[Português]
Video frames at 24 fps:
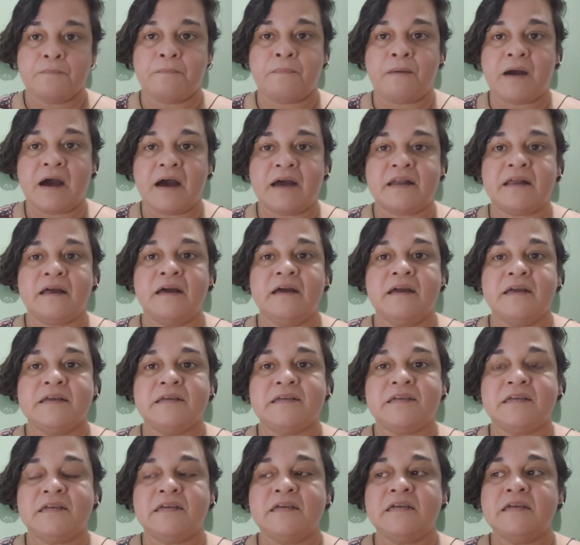para
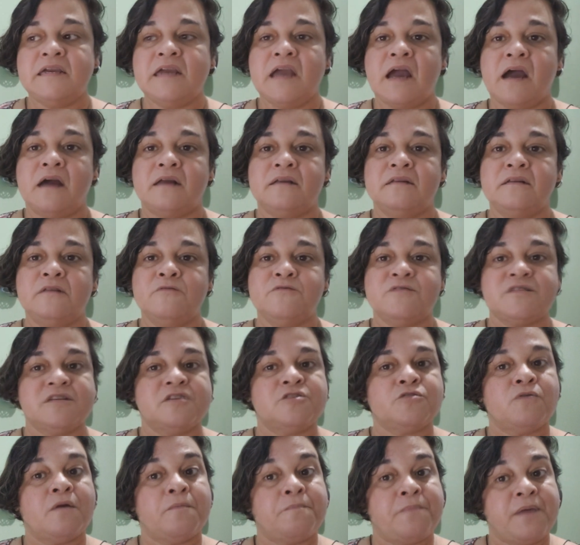que não
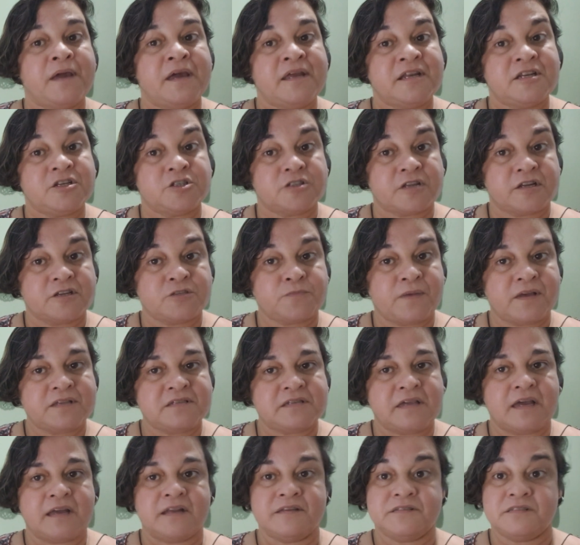sejam apenas três
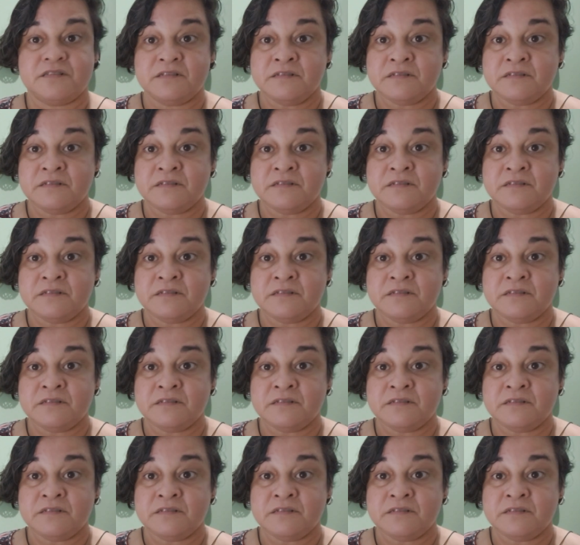parcelas,